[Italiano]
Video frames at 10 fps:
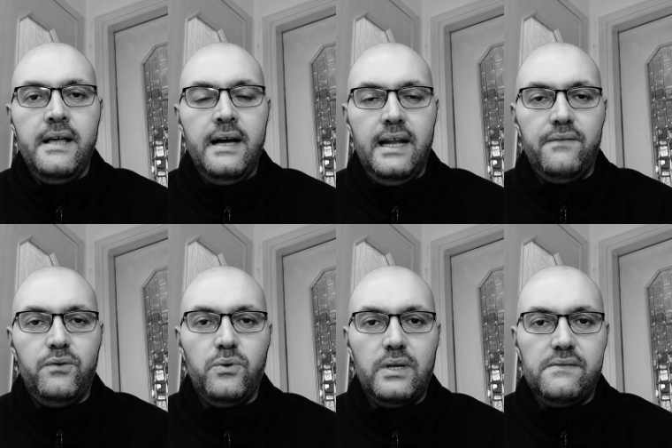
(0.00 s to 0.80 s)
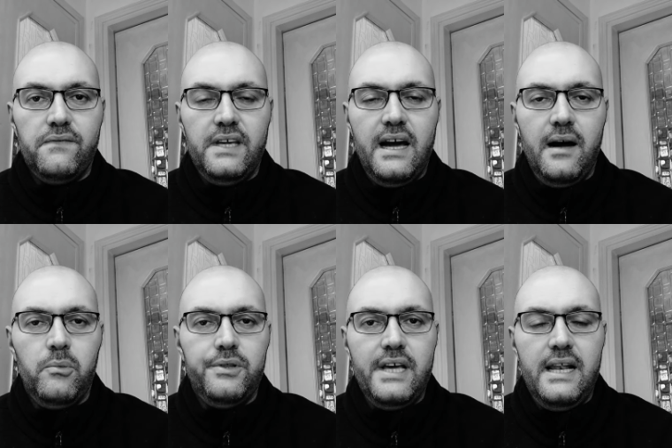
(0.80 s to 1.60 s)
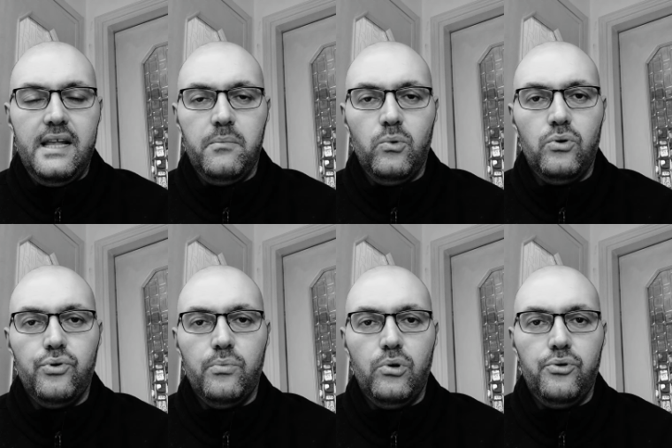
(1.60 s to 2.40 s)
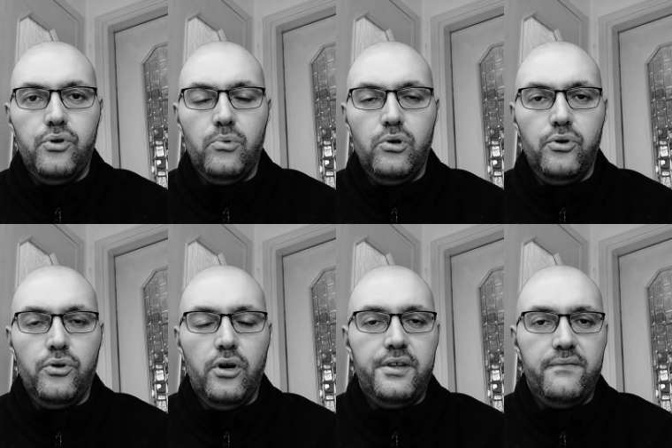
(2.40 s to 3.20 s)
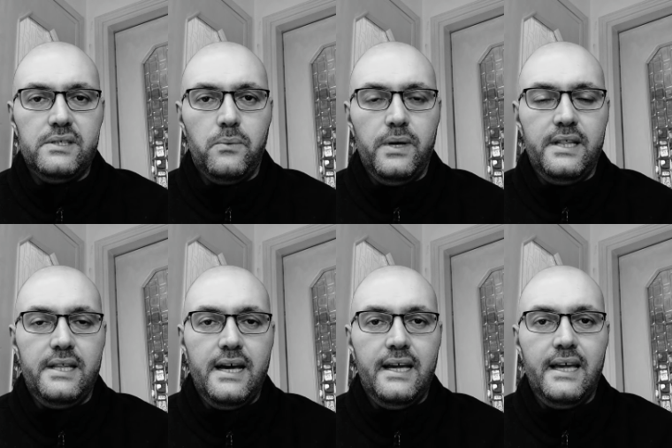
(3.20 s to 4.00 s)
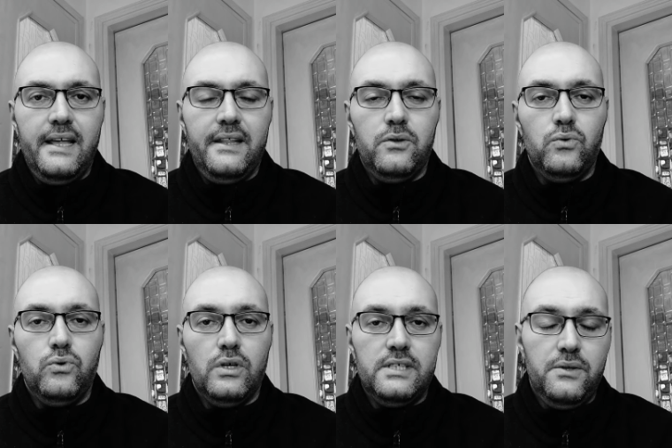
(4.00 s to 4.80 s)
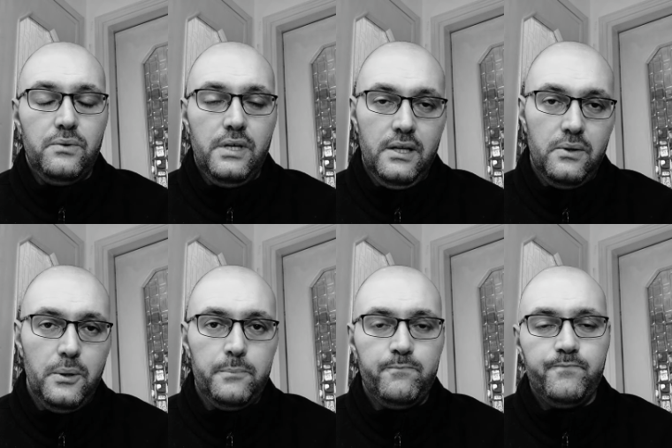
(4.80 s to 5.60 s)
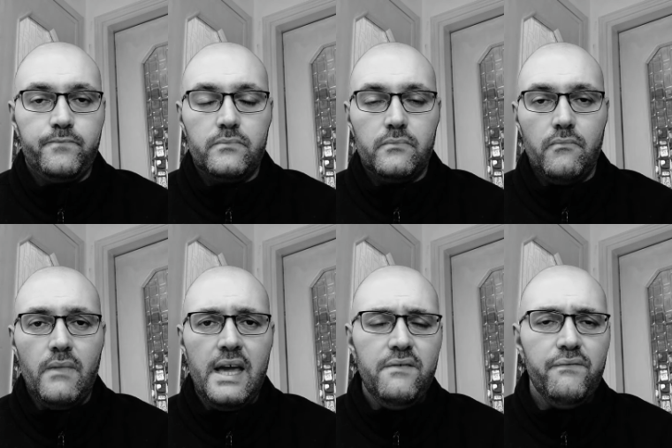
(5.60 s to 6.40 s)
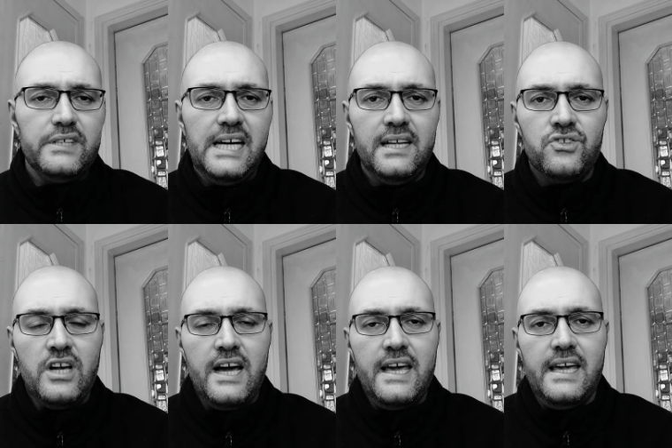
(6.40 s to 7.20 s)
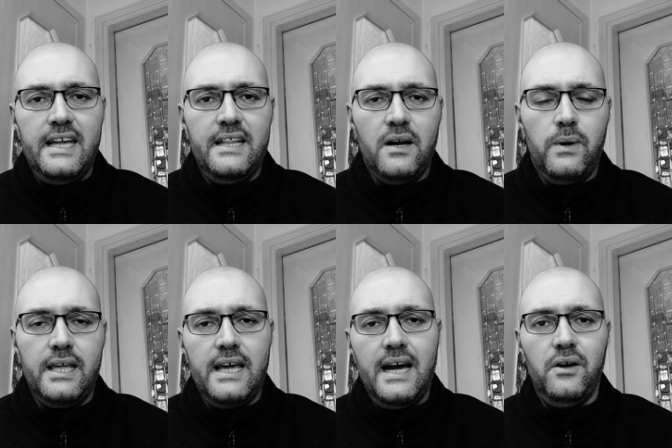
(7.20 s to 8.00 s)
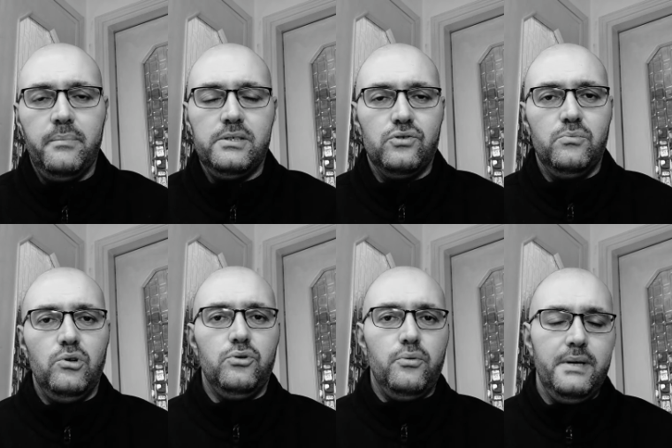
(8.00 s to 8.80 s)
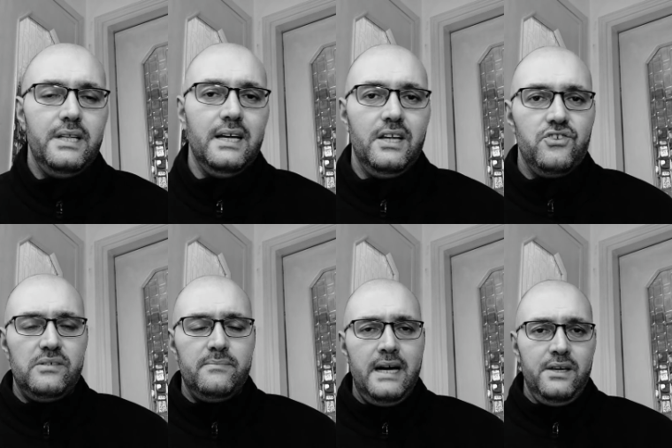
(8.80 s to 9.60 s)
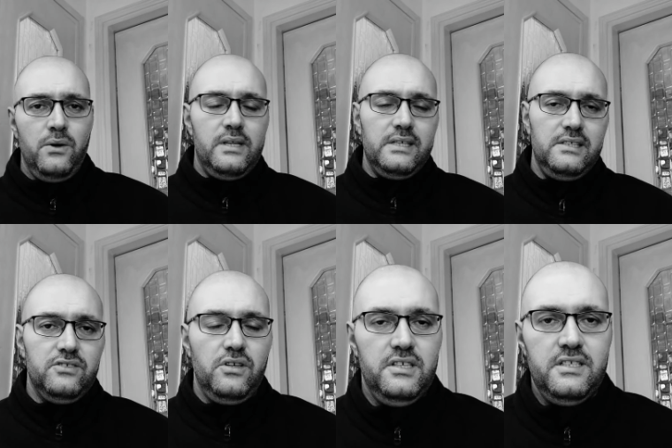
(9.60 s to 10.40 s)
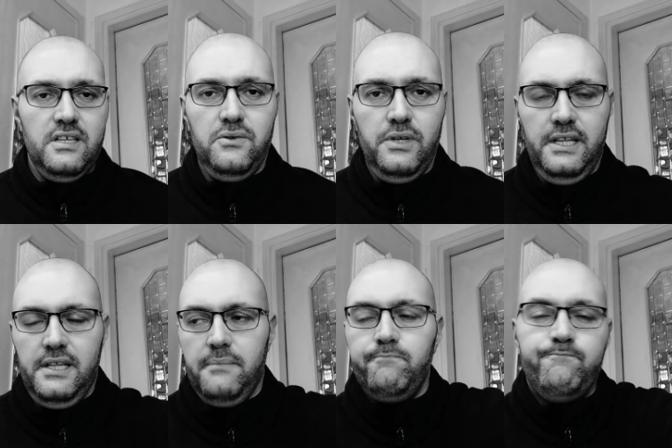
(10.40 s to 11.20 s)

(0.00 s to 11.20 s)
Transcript: la fotografia a modelle è molto molto molto nota e frequente anche in tutto il Regno Unito, in Francia e da qualche anno ha preso molto piede anche in Germania, oltre agli soliti Stati Uniti.